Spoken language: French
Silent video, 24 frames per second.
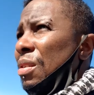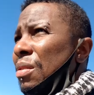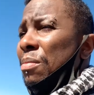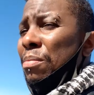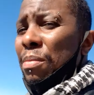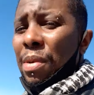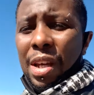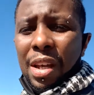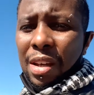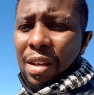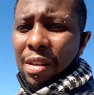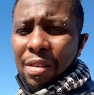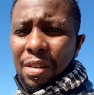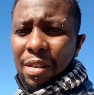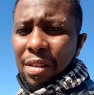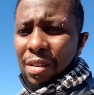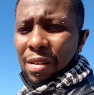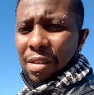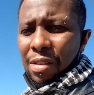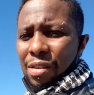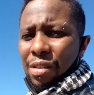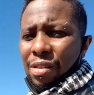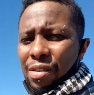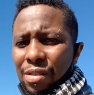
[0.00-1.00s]
mais
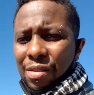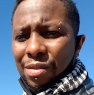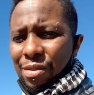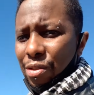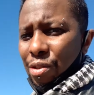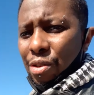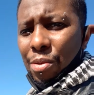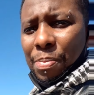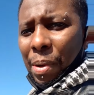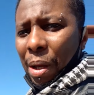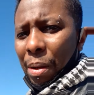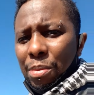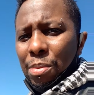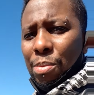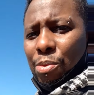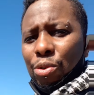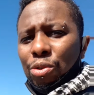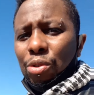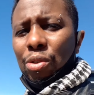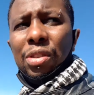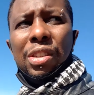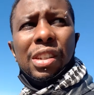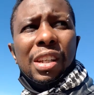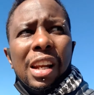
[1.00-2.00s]
euh, le permis
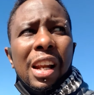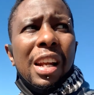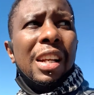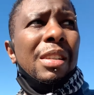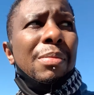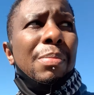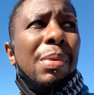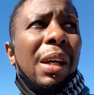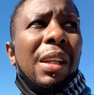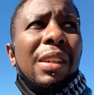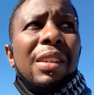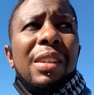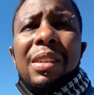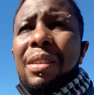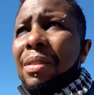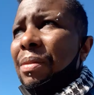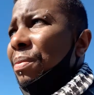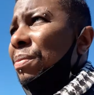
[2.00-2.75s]
moto, c'est la liberté.